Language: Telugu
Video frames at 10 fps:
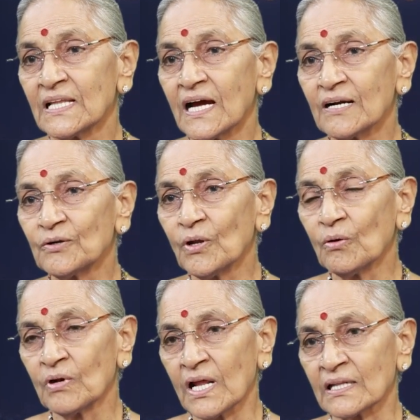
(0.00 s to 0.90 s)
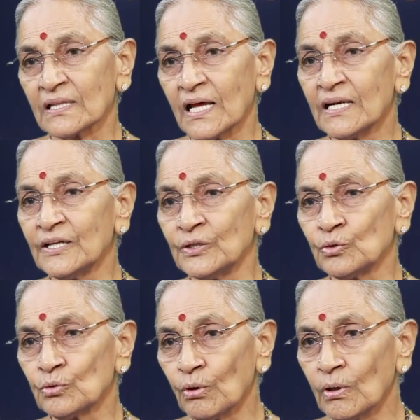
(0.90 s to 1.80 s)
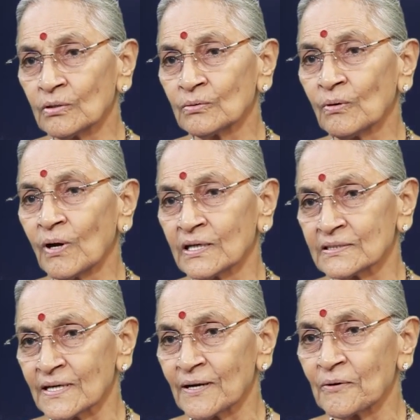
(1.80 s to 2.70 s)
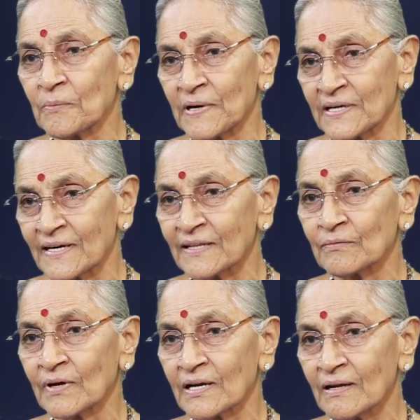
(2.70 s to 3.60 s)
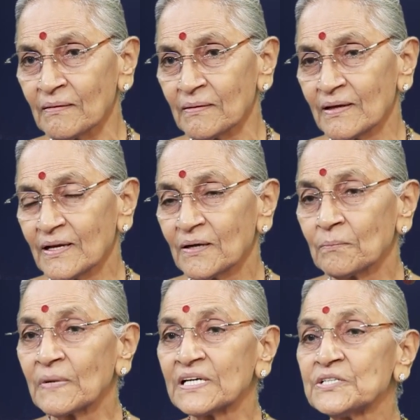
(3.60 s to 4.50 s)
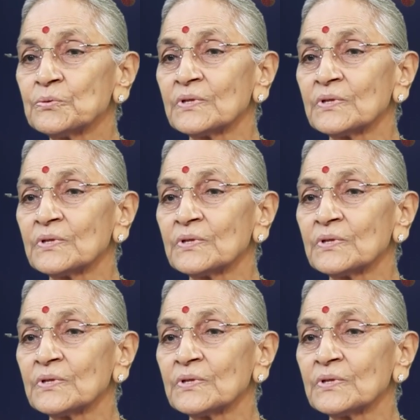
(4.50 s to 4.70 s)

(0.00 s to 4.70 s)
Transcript: దాంట్లో ఉన్న అర్థాన్ని ఎంతో అంతో ఆచరణలో పెట్టడం ద్వారా మనిషి